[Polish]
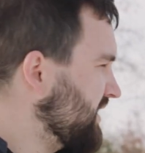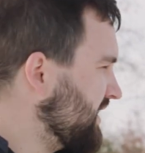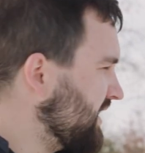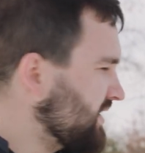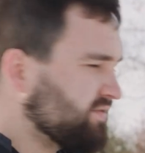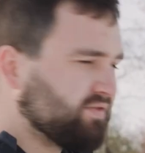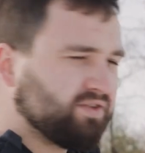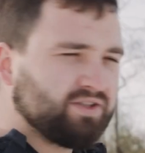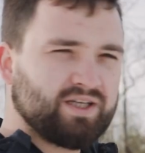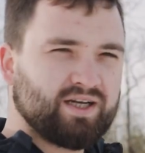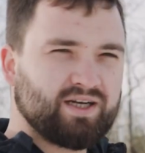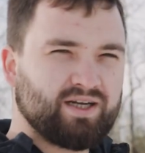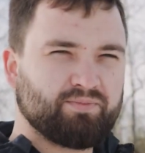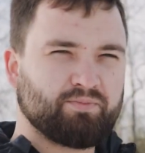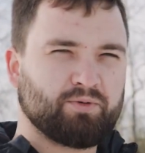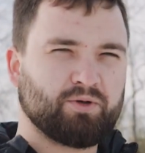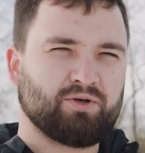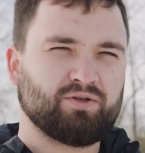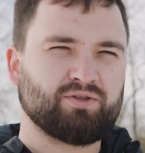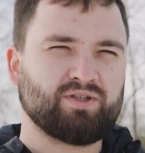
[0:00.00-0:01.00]
Grand Vitara
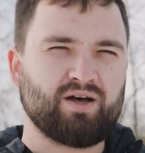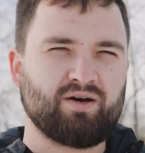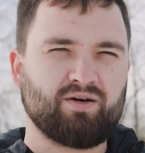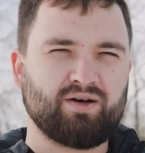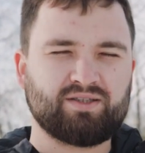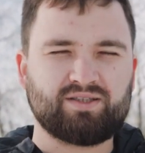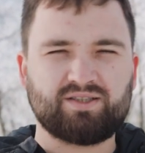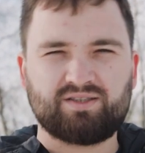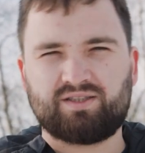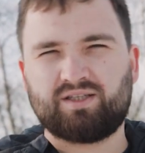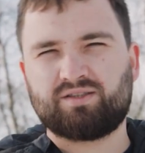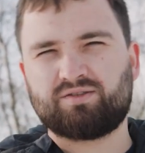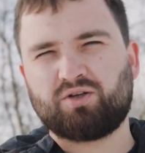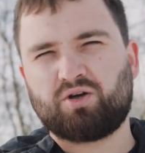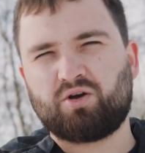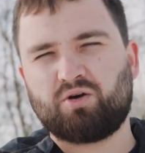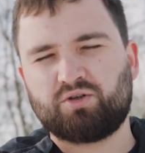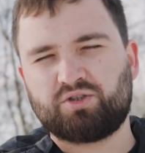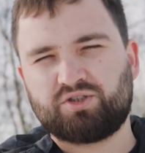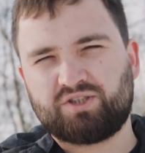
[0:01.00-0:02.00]
pokonała dystans
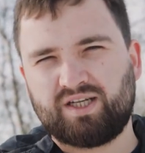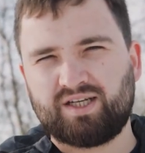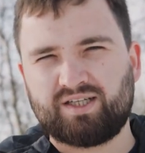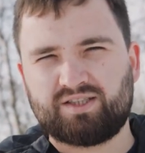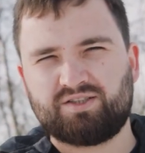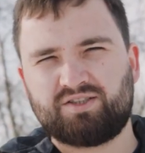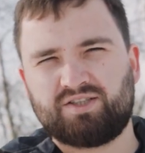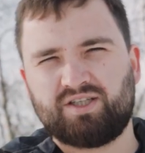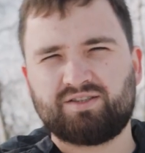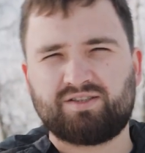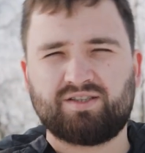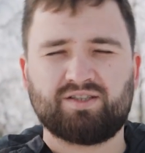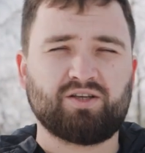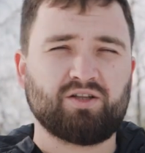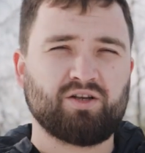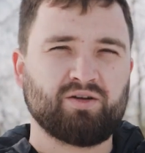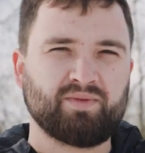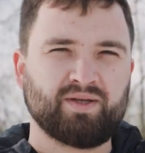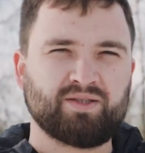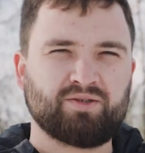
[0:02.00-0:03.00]
około 4000
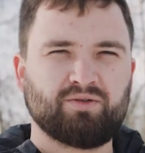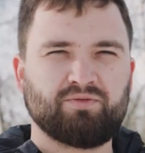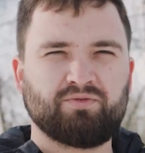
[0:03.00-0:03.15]
km